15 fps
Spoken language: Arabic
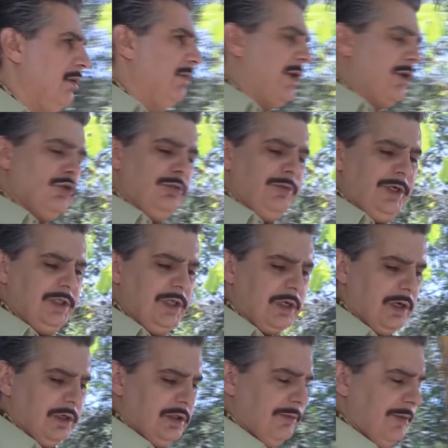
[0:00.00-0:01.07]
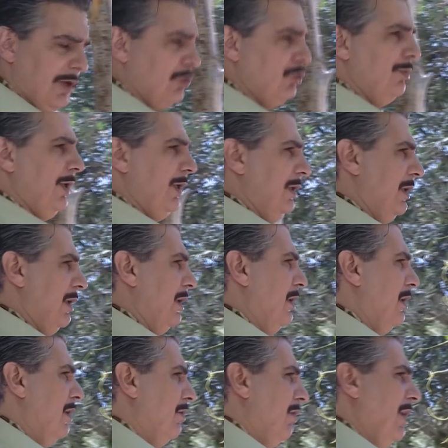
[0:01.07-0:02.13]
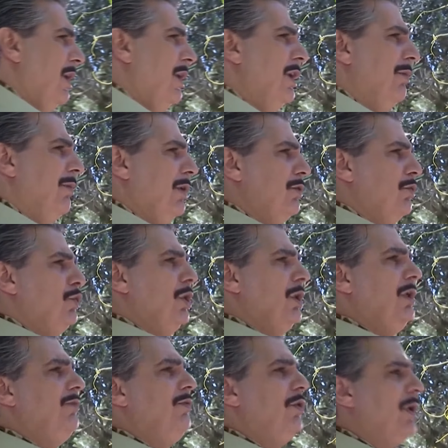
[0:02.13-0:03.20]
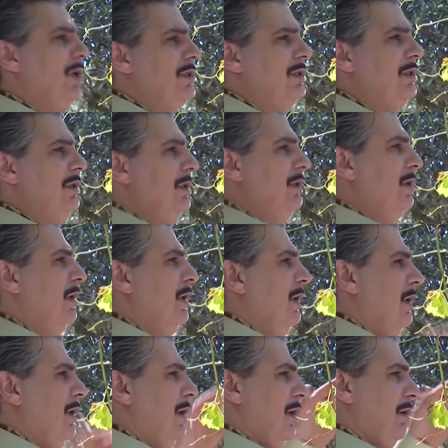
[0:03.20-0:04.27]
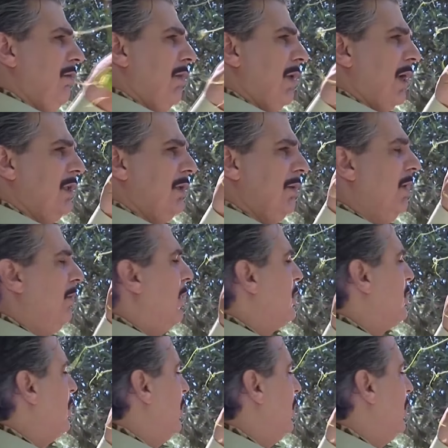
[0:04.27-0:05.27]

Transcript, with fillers: بيروت بعيدة يا أختي بيروت بعيدة وأنا هنيك بغطوا شغلي اللي فوق راسي مرات بغيب 10